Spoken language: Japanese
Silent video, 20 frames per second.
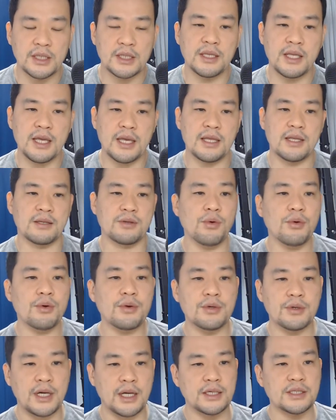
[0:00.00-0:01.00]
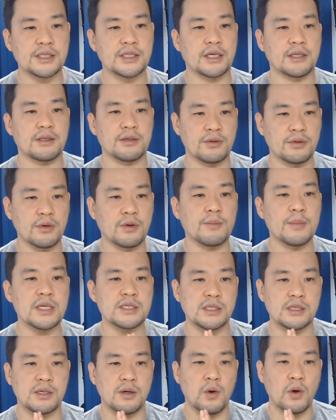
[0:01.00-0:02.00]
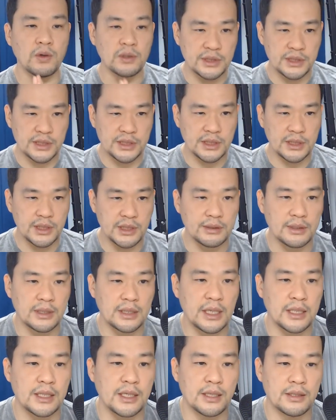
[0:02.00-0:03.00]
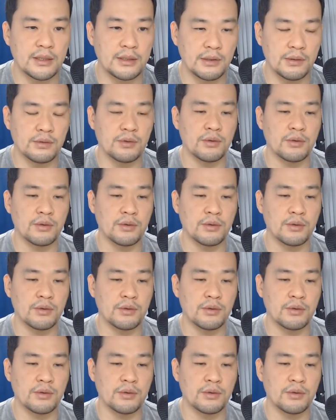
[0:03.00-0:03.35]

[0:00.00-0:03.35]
で、どういう話かっていうと、まず本震っていうのは何かっていうと、